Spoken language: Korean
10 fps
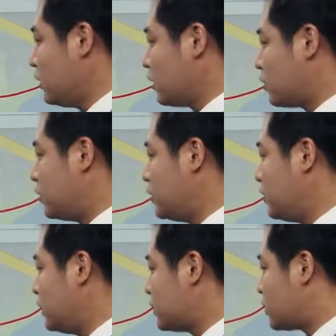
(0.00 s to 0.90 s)
거의
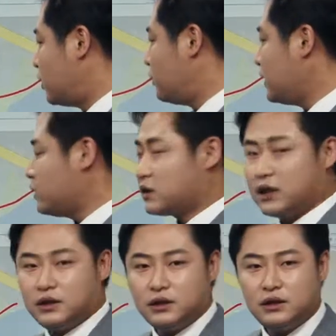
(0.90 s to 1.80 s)
절반
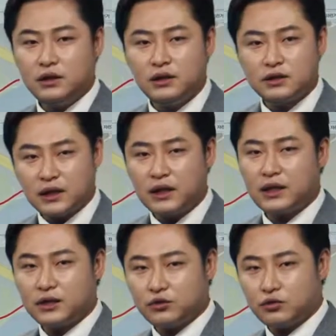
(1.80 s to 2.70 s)
형태를
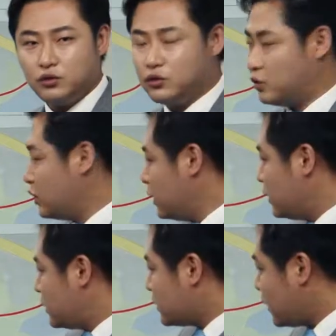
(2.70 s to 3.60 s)
잘라가지고
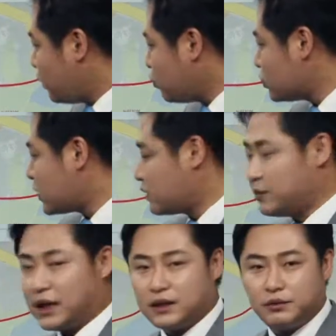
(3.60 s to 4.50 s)
세로로 자르면
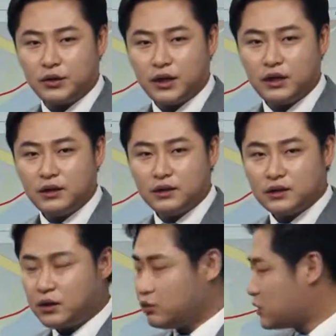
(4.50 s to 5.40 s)
안 됩니다.
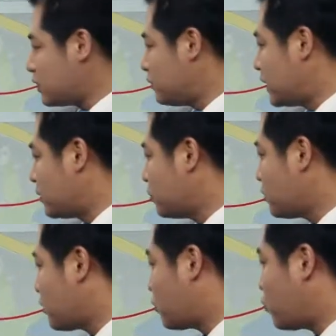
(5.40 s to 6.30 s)
세로로 자르면 안 되고
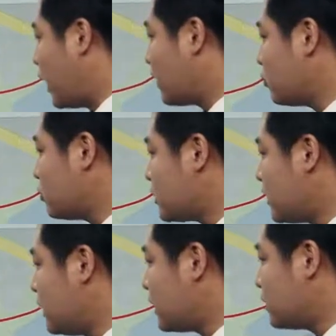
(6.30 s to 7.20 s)
가로로
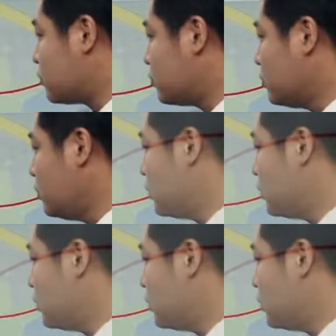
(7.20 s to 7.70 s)
잘라가지고